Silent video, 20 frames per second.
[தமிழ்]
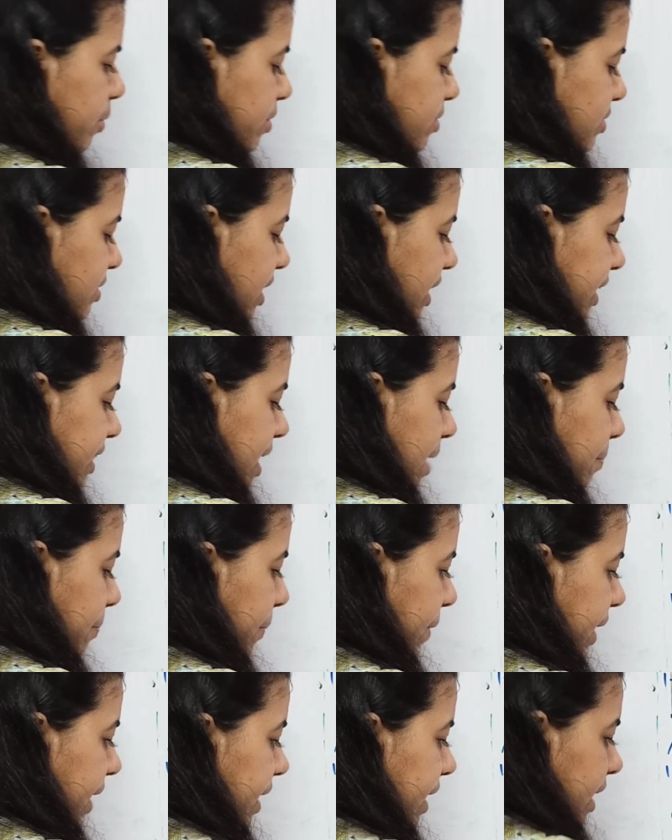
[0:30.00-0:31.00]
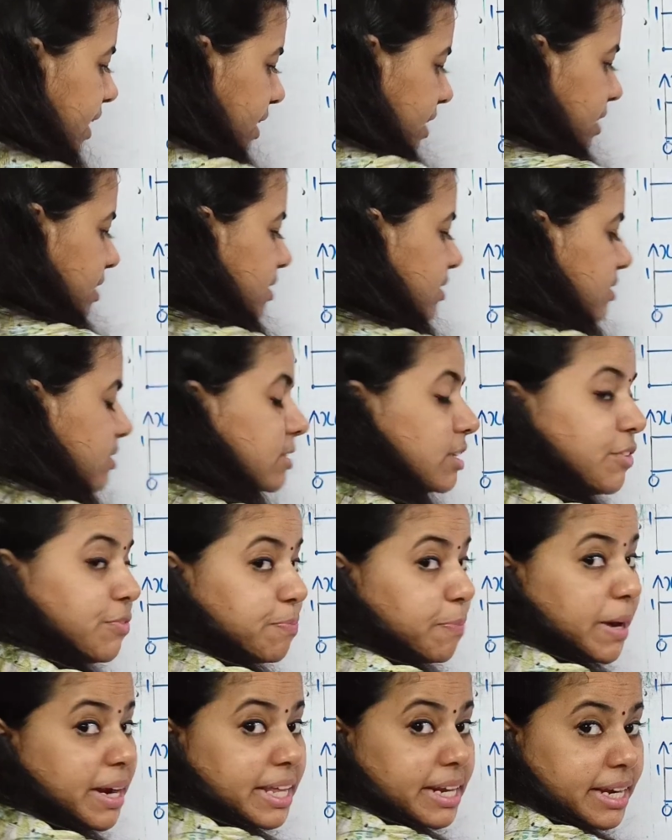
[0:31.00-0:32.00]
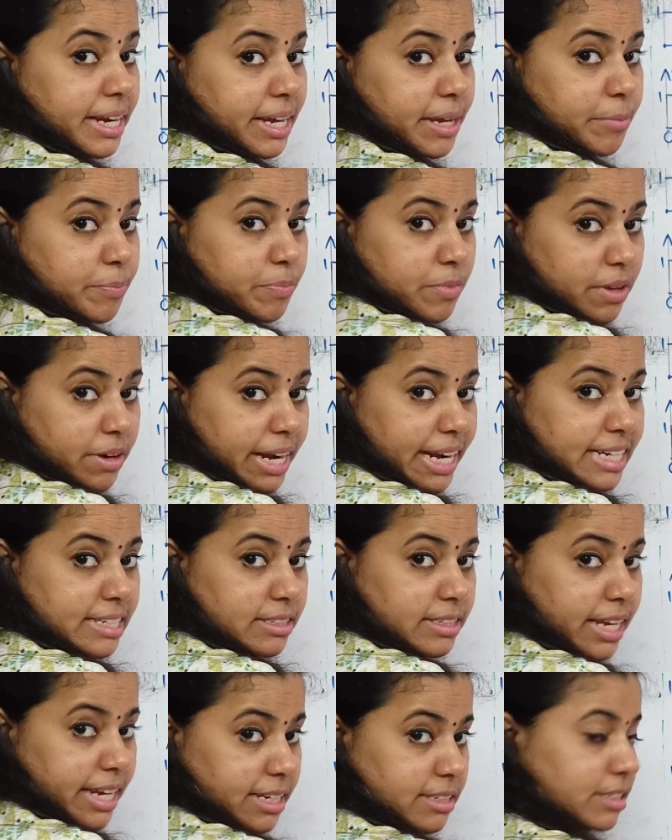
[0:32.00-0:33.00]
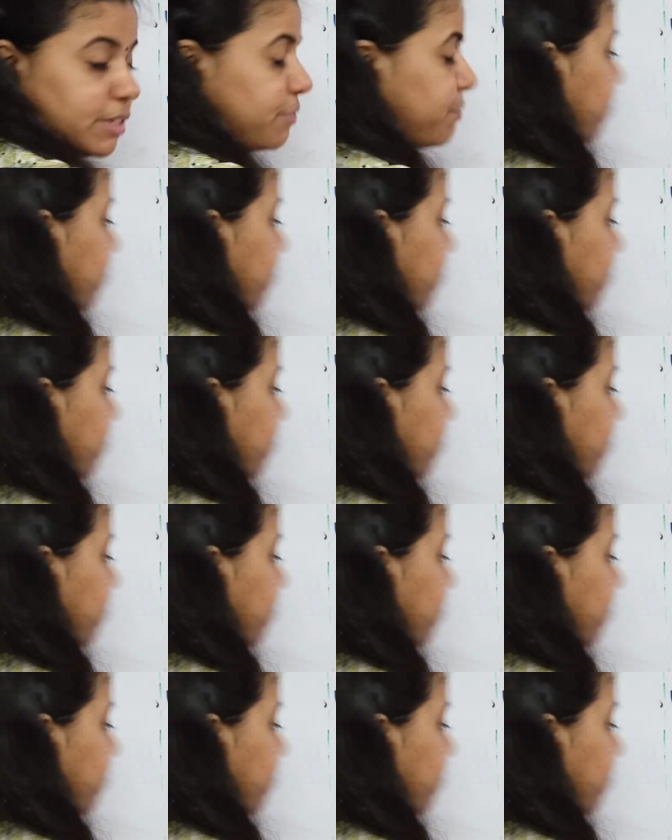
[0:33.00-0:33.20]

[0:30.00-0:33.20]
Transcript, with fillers: புரிஞ்சுதா இது அப்படியே நான் ஷிஃப்ட் பண்ணியிருக்கேன் ரைட் சைட்